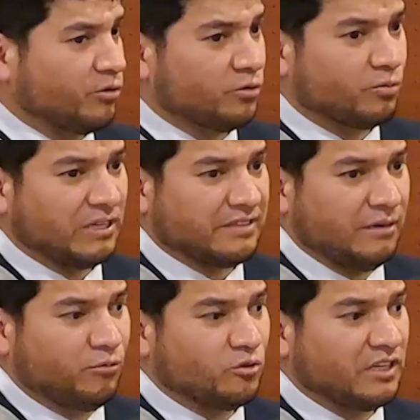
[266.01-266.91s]
Nos
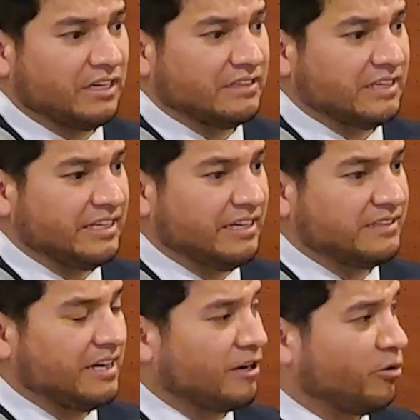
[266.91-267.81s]
basamos en
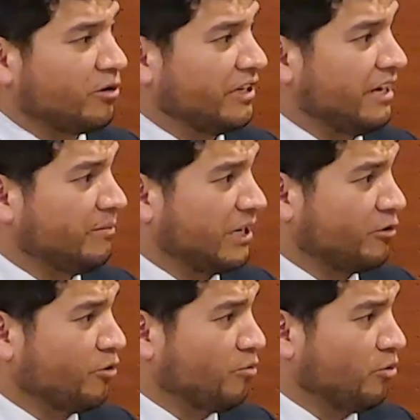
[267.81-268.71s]
enseñanza acorde al
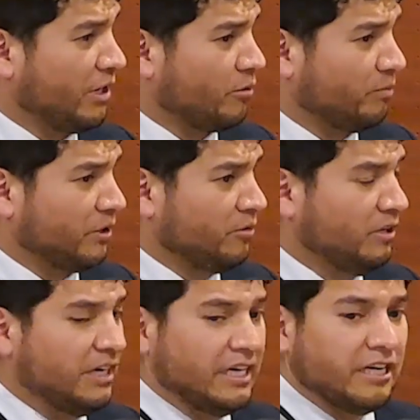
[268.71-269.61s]
marco común europeo,